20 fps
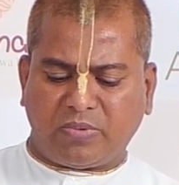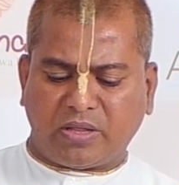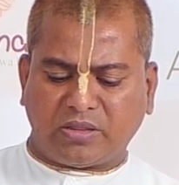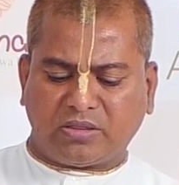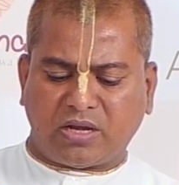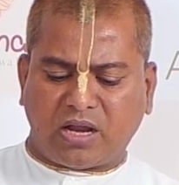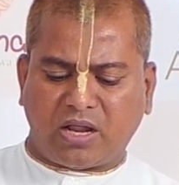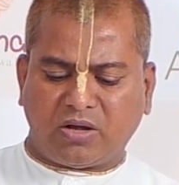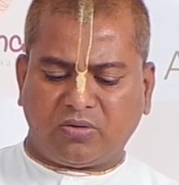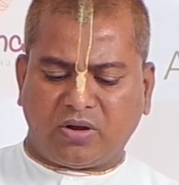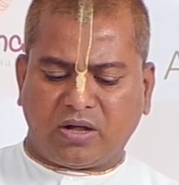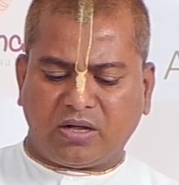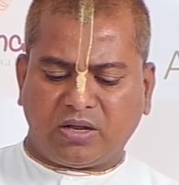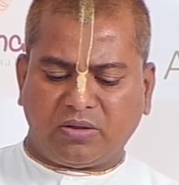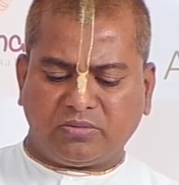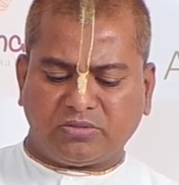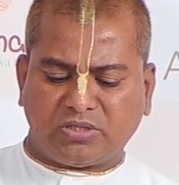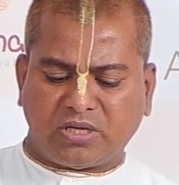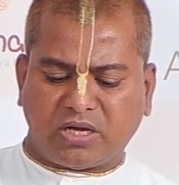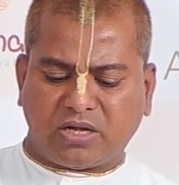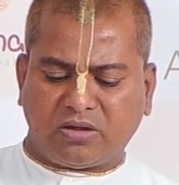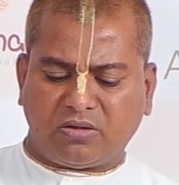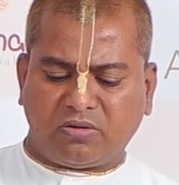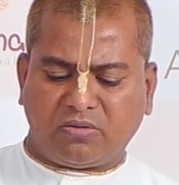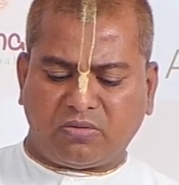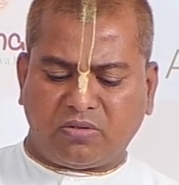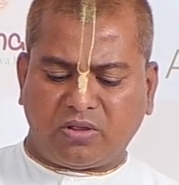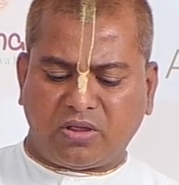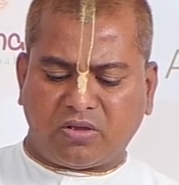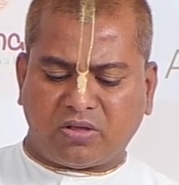పత్రాలు అంటే
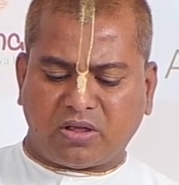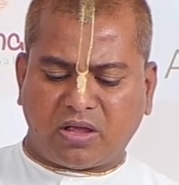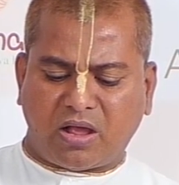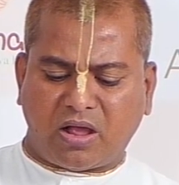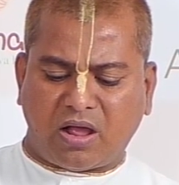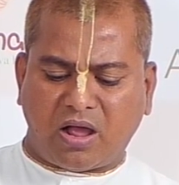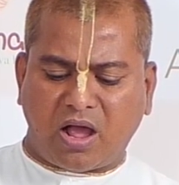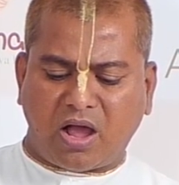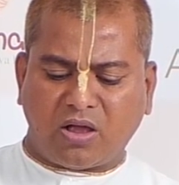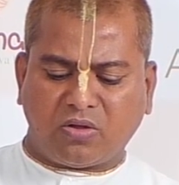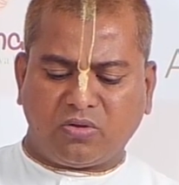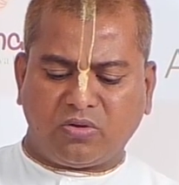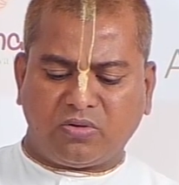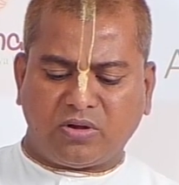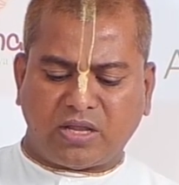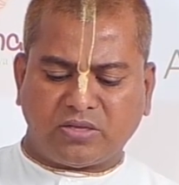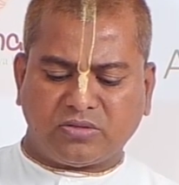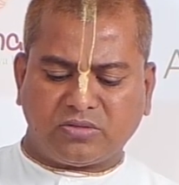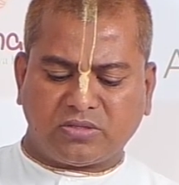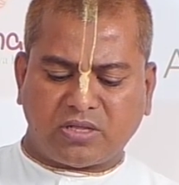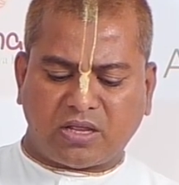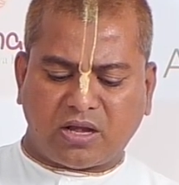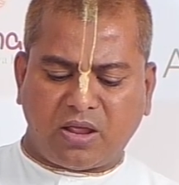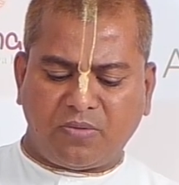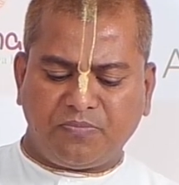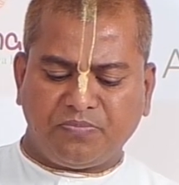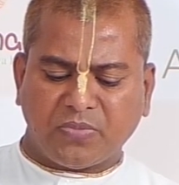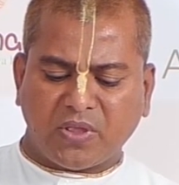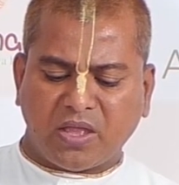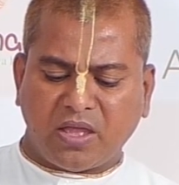చెట్లు యొక్క ఆకులు ఉన్నాయి చూసారా
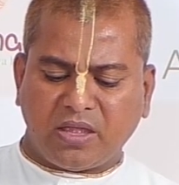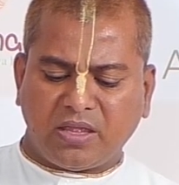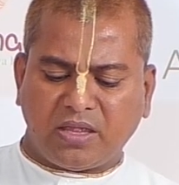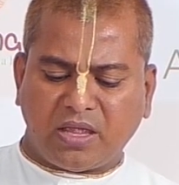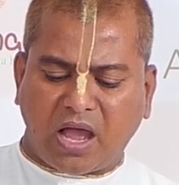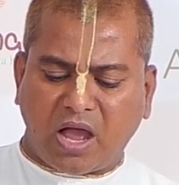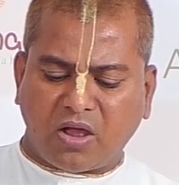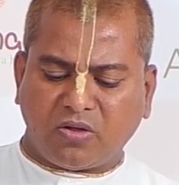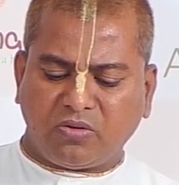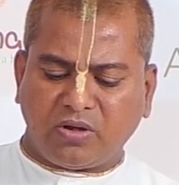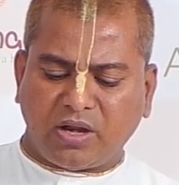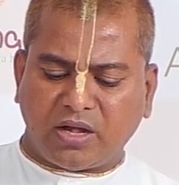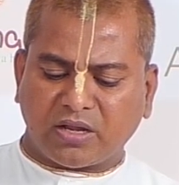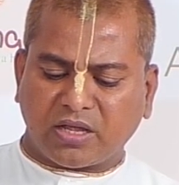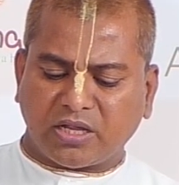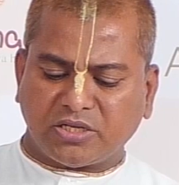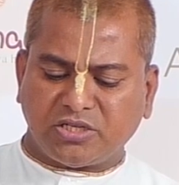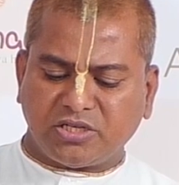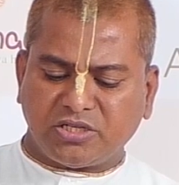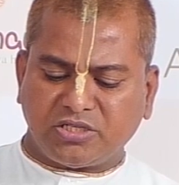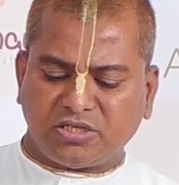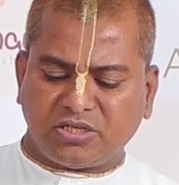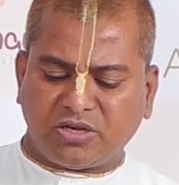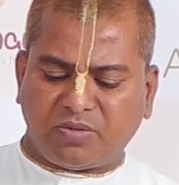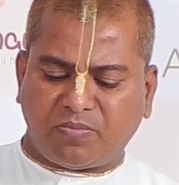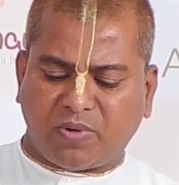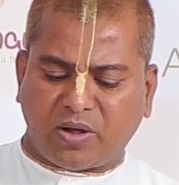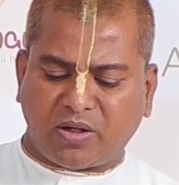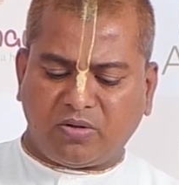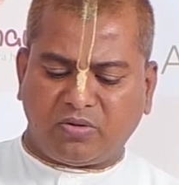ఈ ఆకులు వెనుక చిన్న
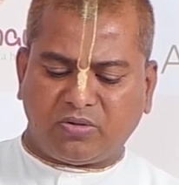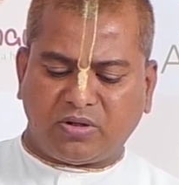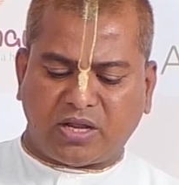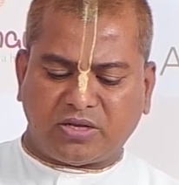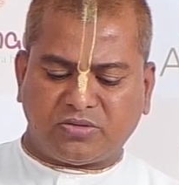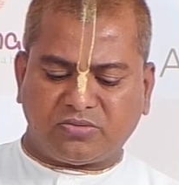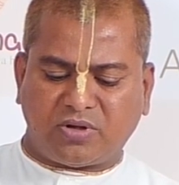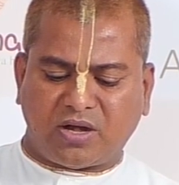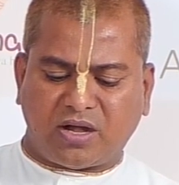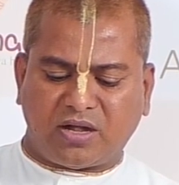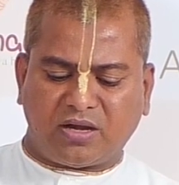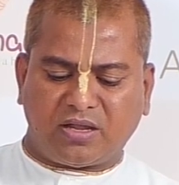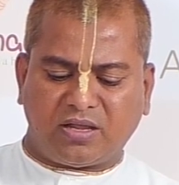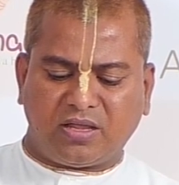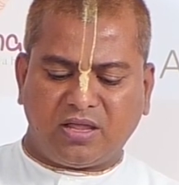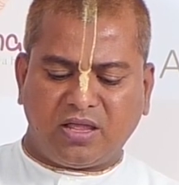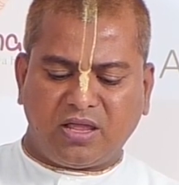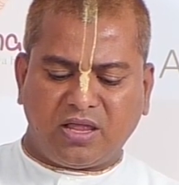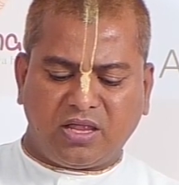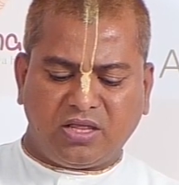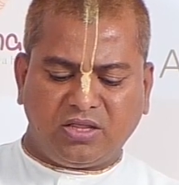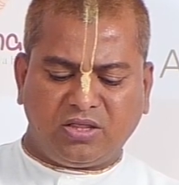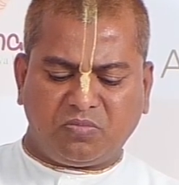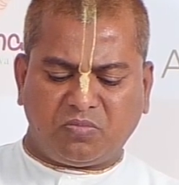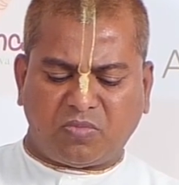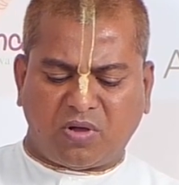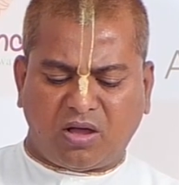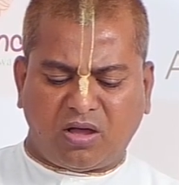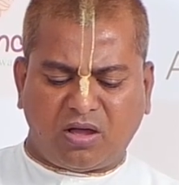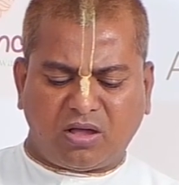చిన్న పండ్లు ఉంటాయి చూడండి ఇది
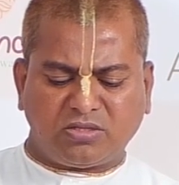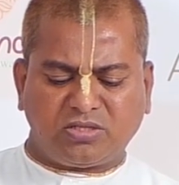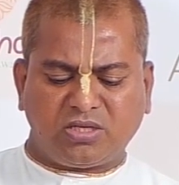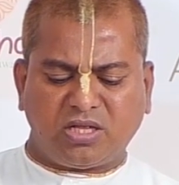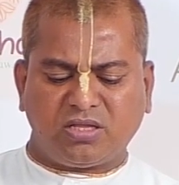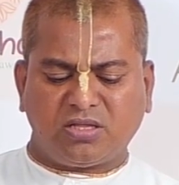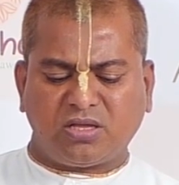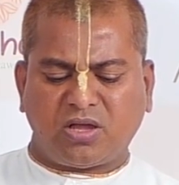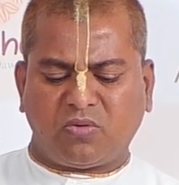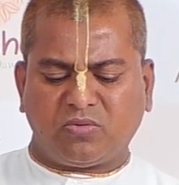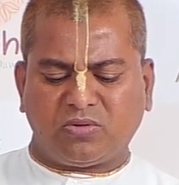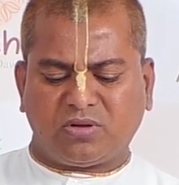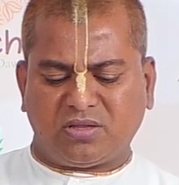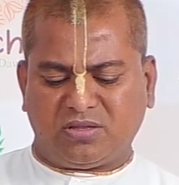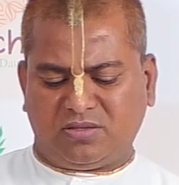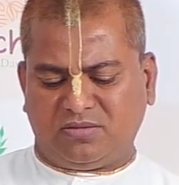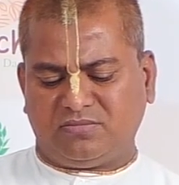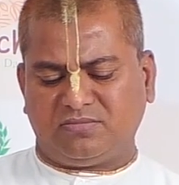మహాచేదుగా ఉంటుంది